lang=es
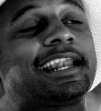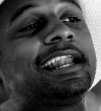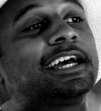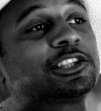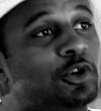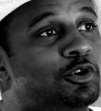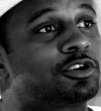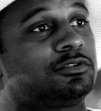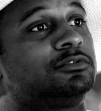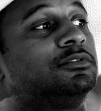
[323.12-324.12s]
gran
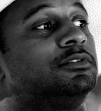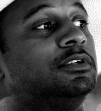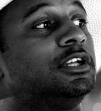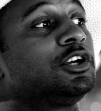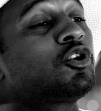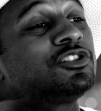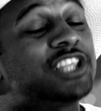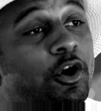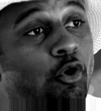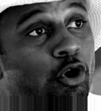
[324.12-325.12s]
actor
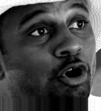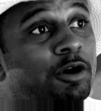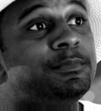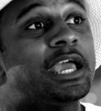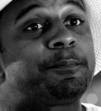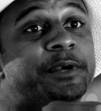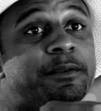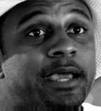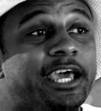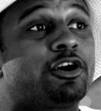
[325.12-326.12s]
de Colombia, el
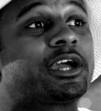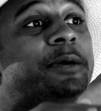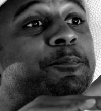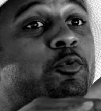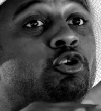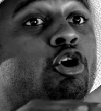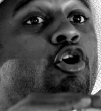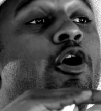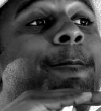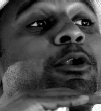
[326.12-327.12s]
primero que
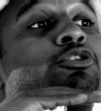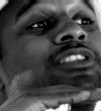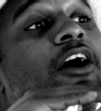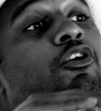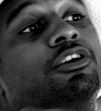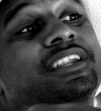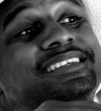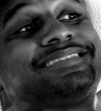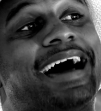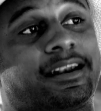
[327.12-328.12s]
pudo
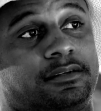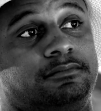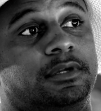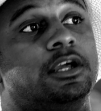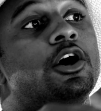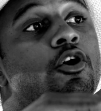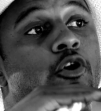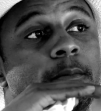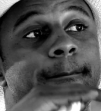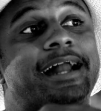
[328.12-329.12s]
coprotagonizar
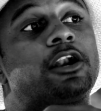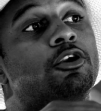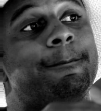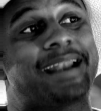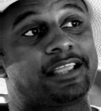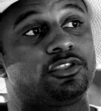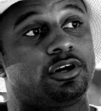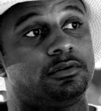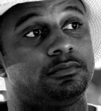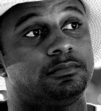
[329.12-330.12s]
con Marlon
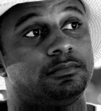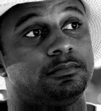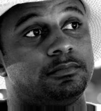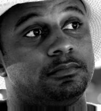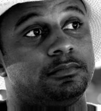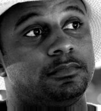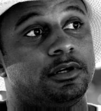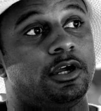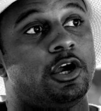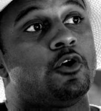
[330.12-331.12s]
Brando,
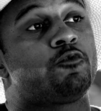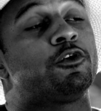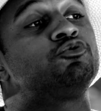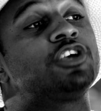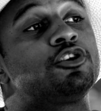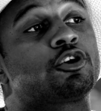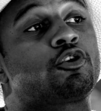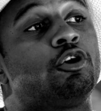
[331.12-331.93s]
fue un señor